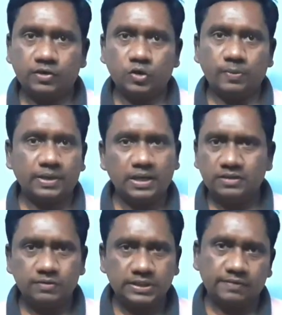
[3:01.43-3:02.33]
இருக்கணுமானா
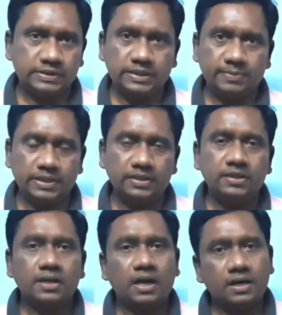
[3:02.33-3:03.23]
அது வந்து அவசியம் இல்லை
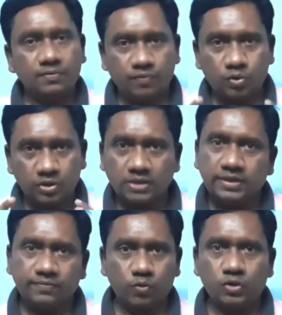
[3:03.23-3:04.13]
ஆனால் ஃபோட்டோ அதே
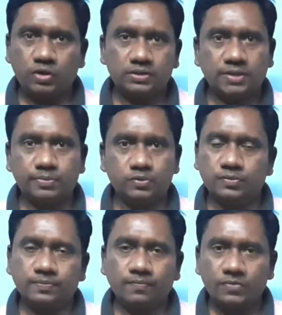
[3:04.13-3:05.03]
ஃபோட்டோ இருந்தால்
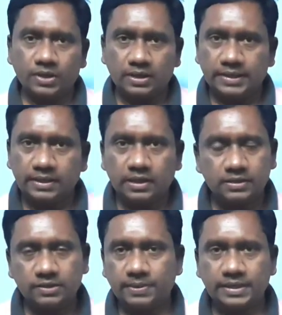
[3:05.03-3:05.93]
போதும் ரைட்டுங்களா
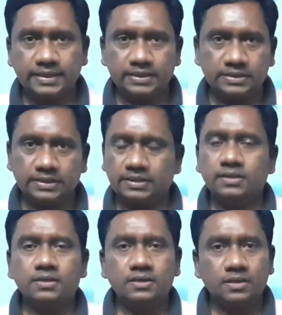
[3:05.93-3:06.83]
அந்த மாதிரி நீங்கள் எடுத்துக்கங்க
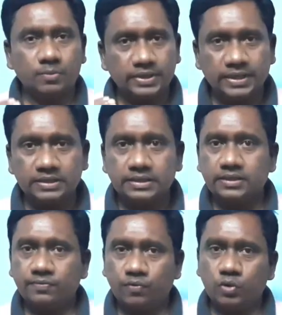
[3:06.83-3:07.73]
பட்
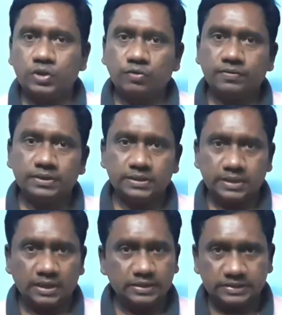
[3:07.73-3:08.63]
எடுத்துக்கிட்டு ஃபோட்டோவை வந்து
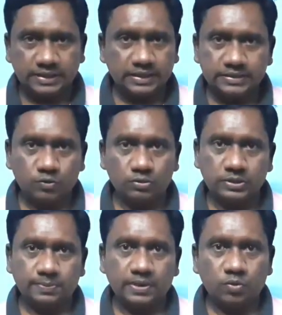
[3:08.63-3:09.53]
அந்த செக்லிஸ்ட்
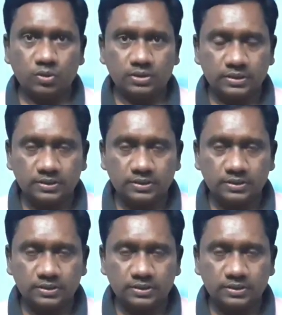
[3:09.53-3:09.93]
கொடுத்துருப்பாங்க ஒரு